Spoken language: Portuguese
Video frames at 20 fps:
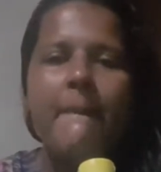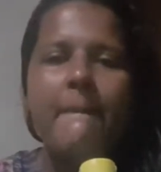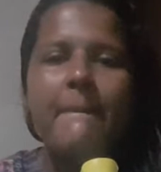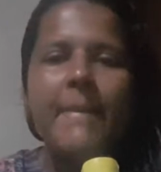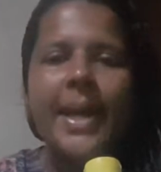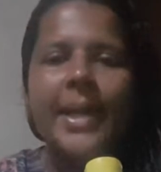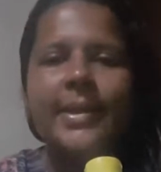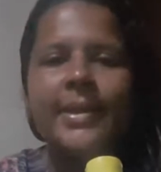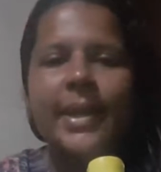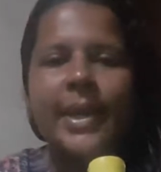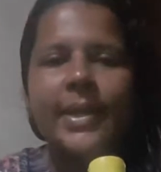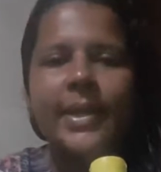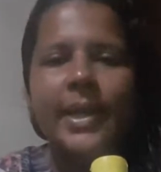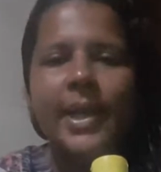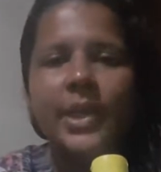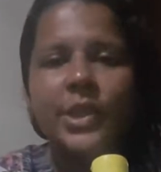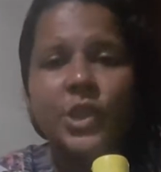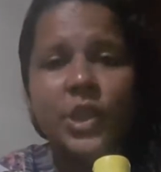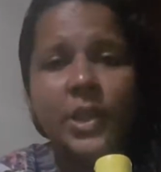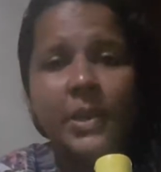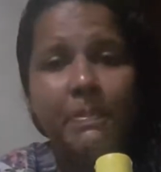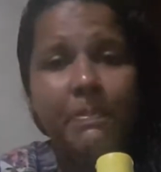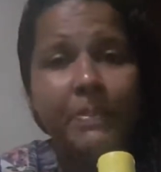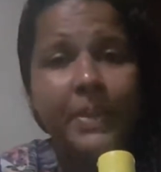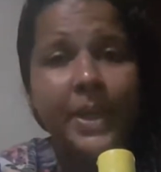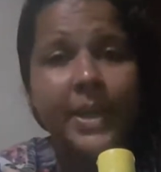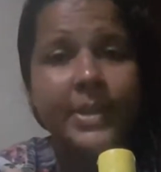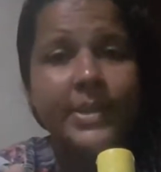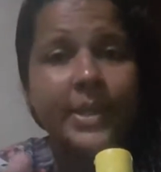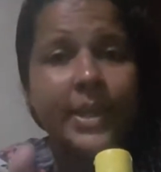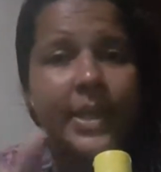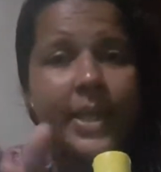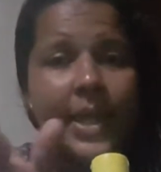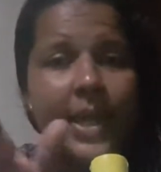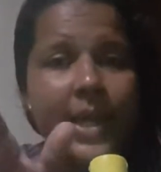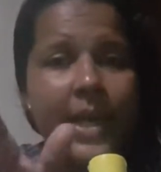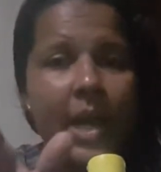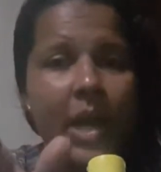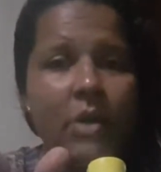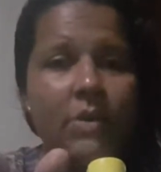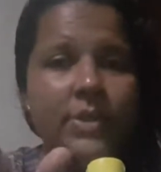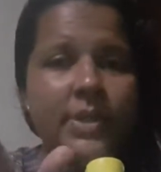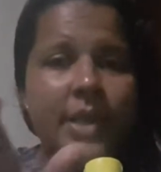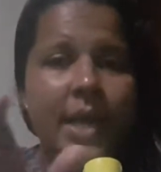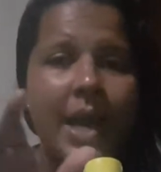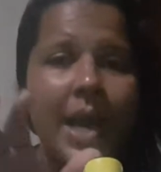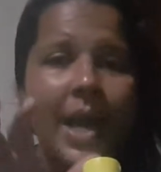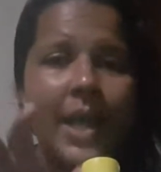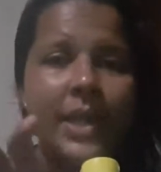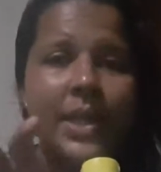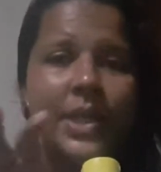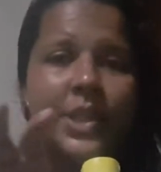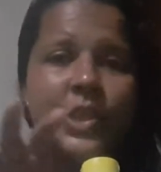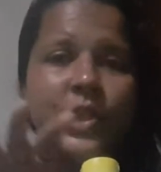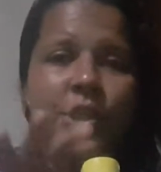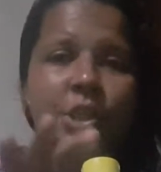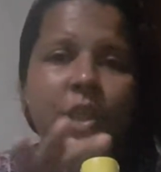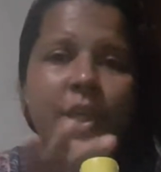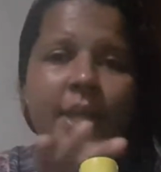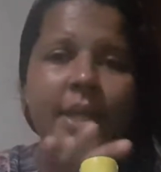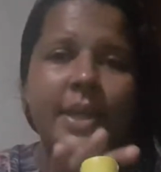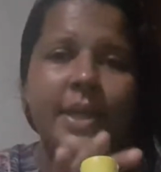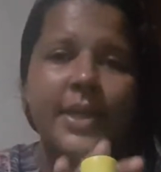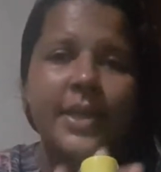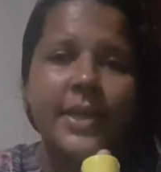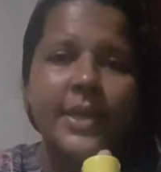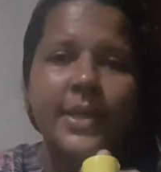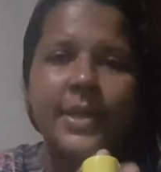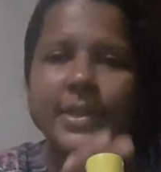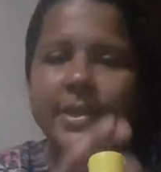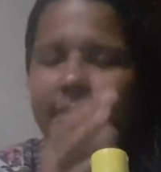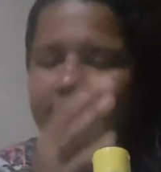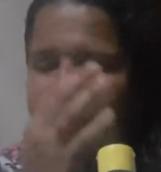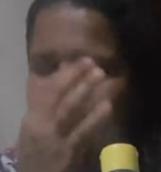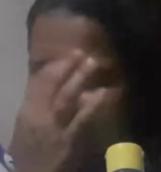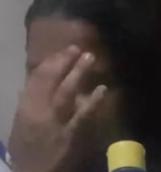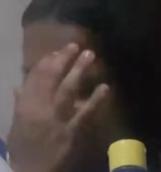materiais de limpeza que causa alergia em cães